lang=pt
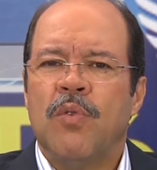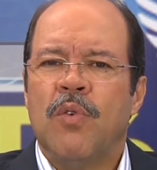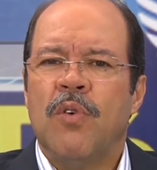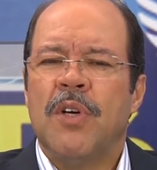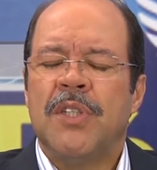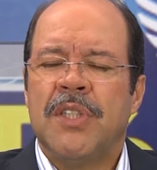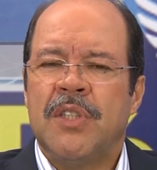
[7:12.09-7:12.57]

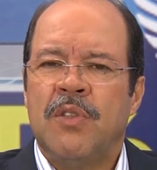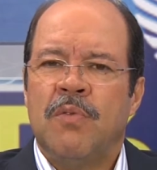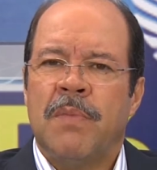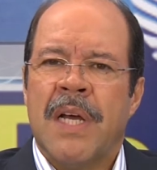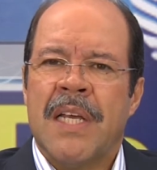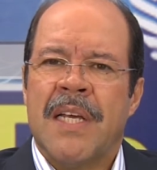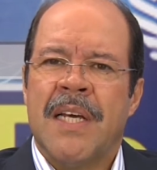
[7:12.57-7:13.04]
hoje de
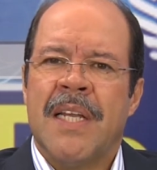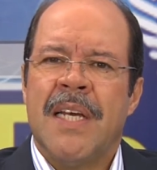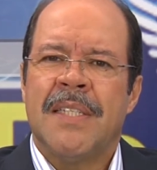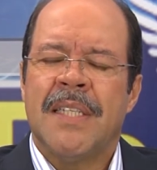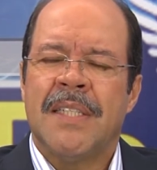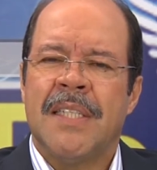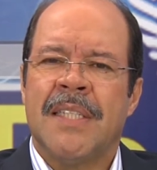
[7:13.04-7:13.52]
uma
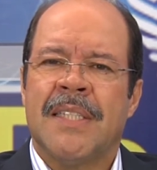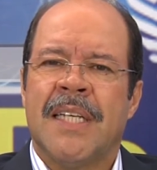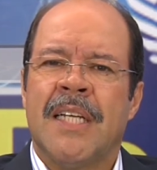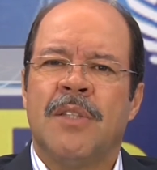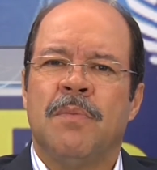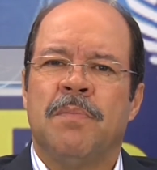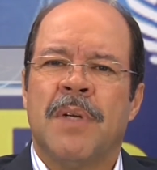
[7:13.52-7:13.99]
igreja
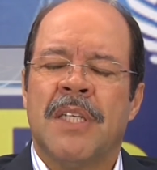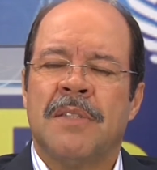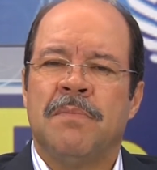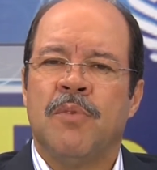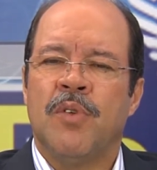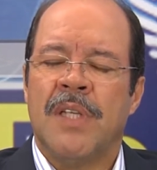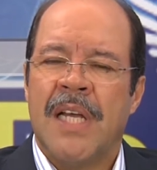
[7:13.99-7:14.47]
dizendo para as
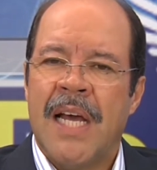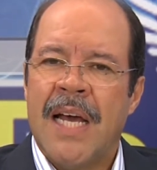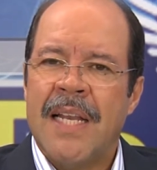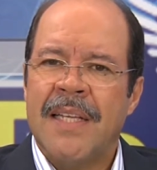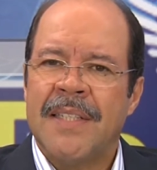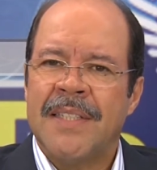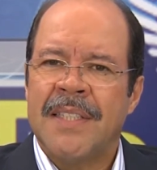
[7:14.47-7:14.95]

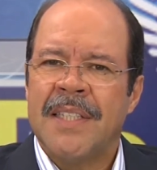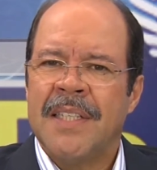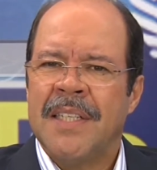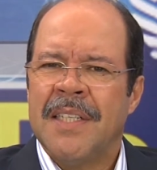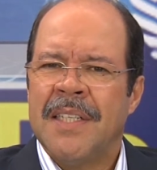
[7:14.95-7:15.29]
mulheres,